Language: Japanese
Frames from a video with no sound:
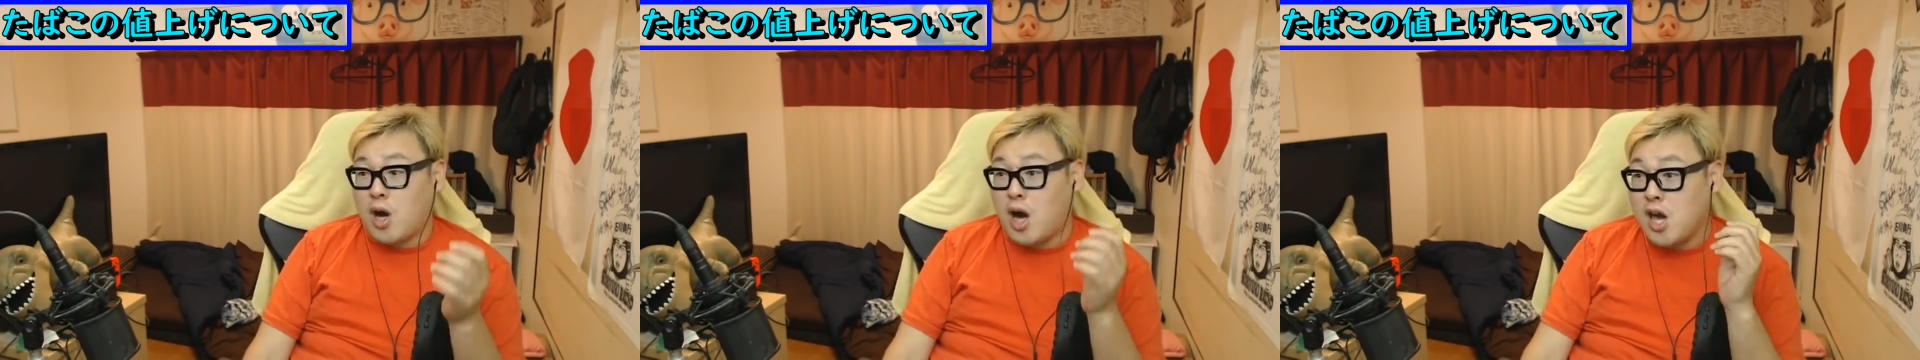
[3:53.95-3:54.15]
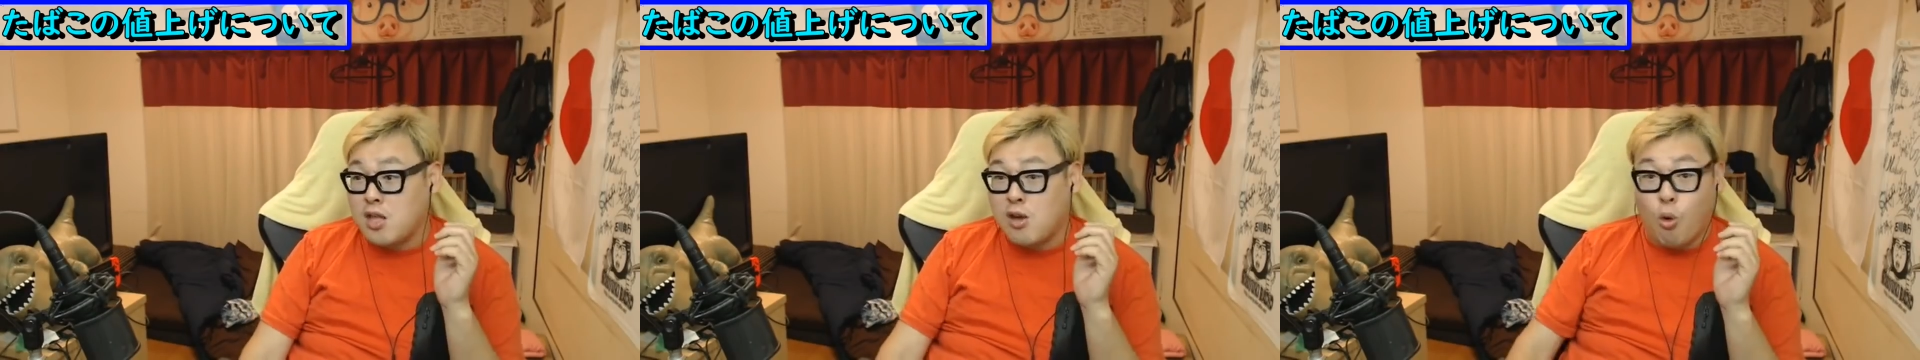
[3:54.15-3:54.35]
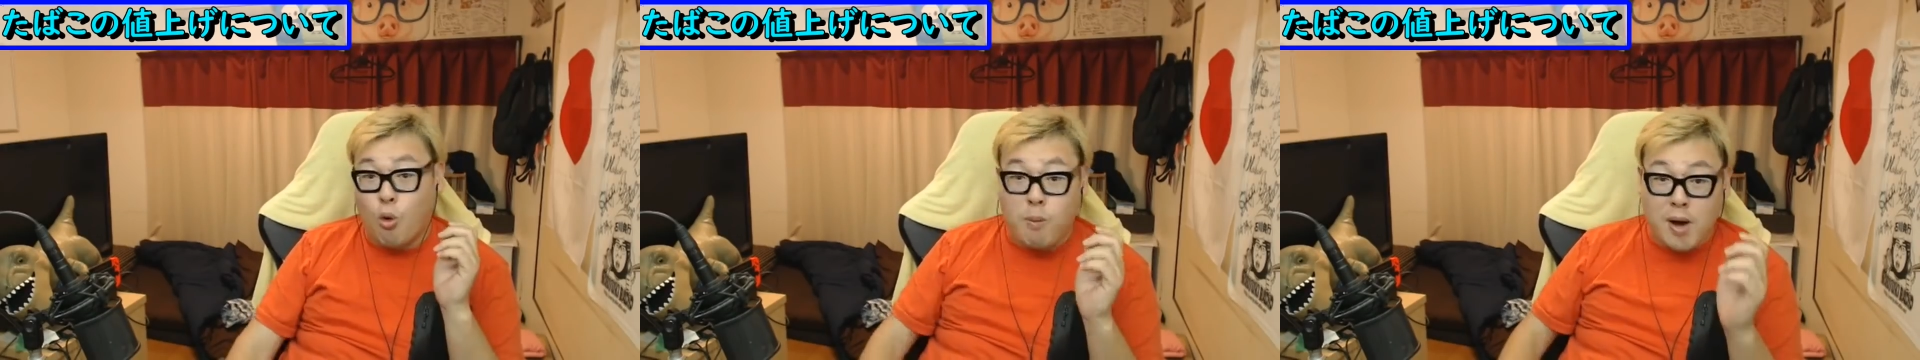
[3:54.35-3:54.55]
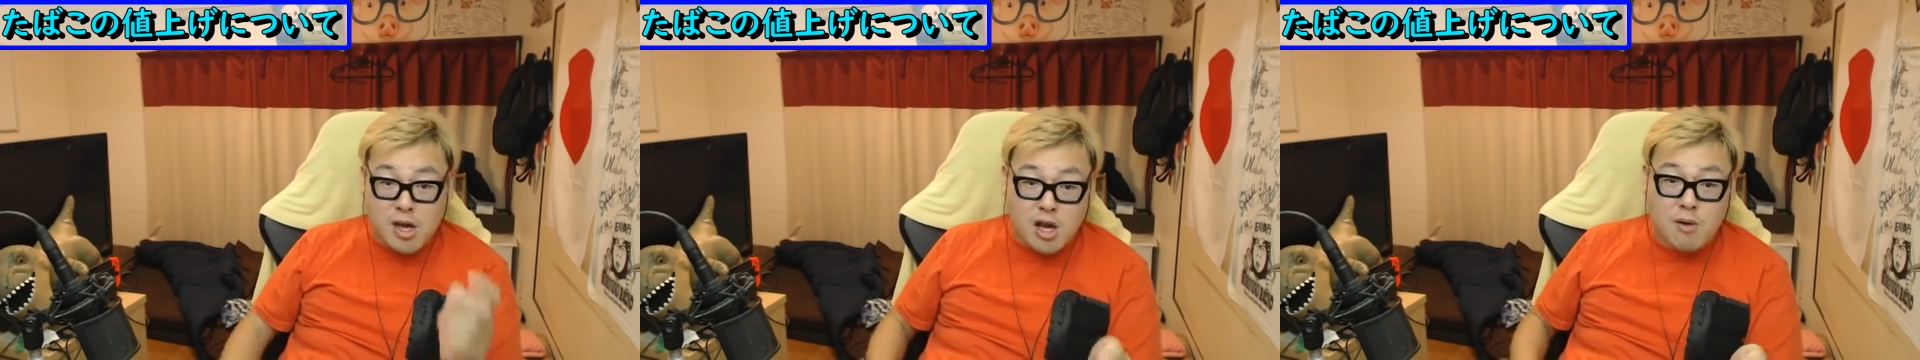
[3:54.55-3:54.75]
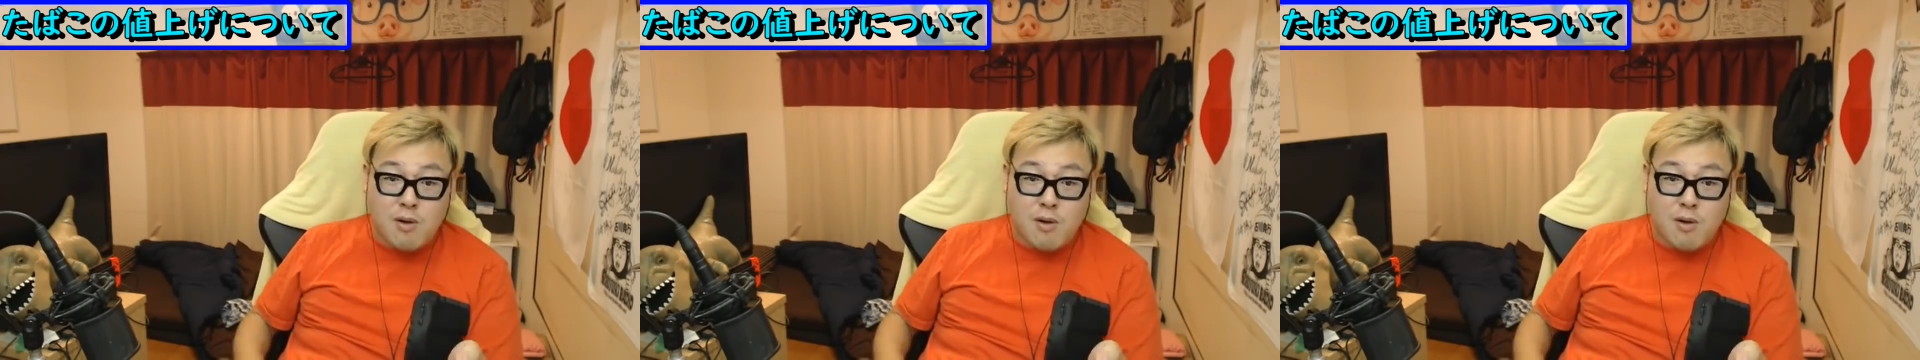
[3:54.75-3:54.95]
買えないお
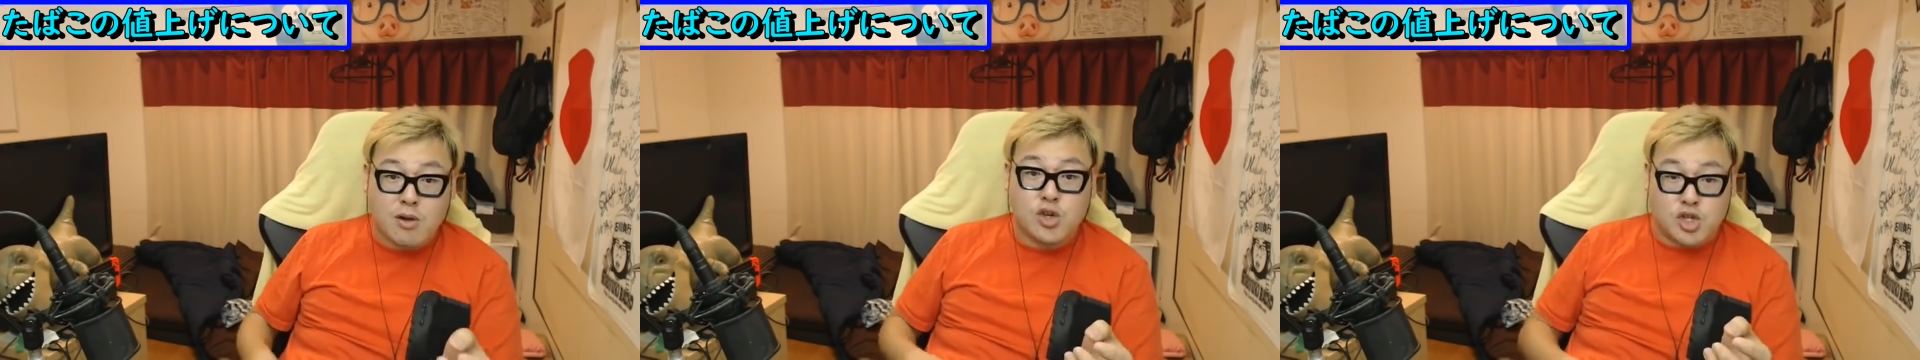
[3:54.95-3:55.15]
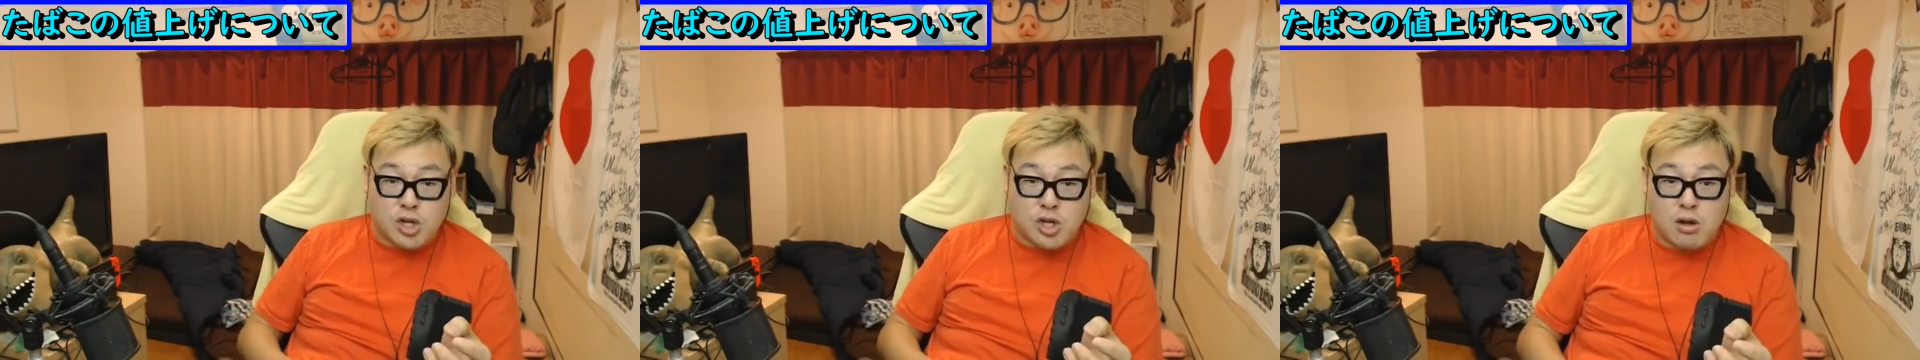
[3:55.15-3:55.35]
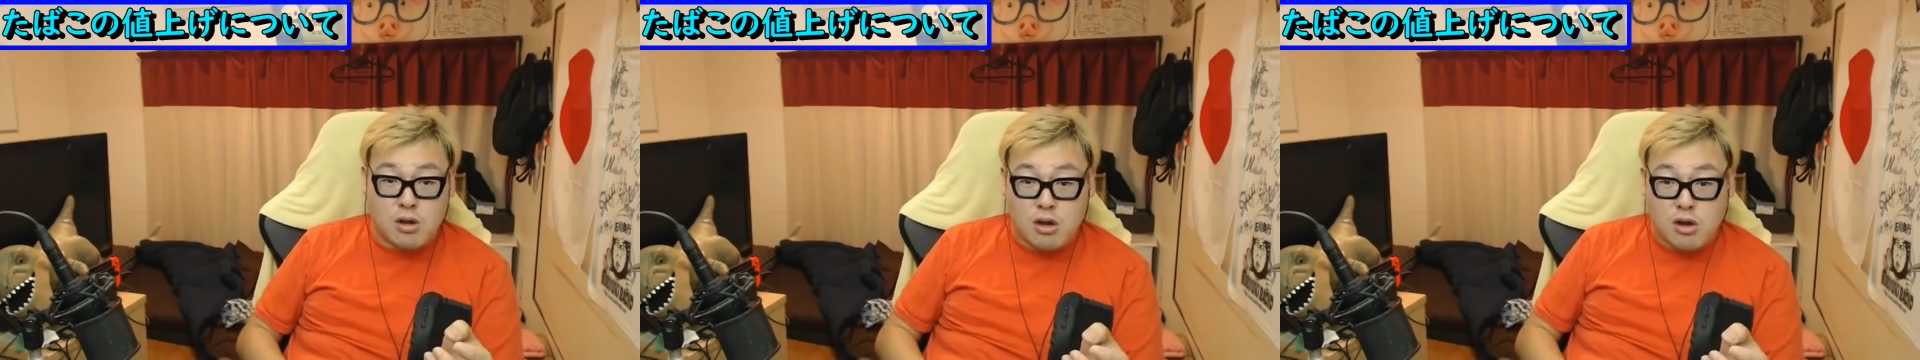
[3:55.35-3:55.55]
前が悪いじゃん。